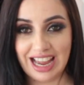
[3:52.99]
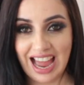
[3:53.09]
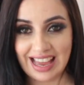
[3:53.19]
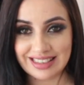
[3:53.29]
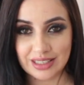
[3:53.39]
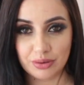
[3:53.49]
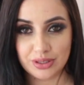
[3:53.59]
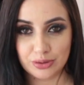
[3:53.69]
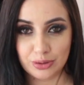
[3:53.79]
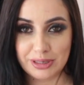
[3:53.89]
casa,
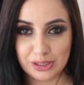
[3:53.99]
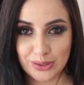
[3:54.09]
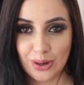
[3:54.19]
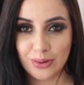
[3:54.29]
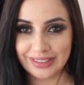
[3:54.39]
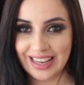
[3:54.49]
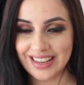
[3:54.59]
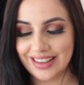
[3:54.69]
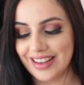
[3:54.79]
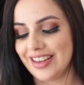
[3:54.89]
quase não tomei sol, né?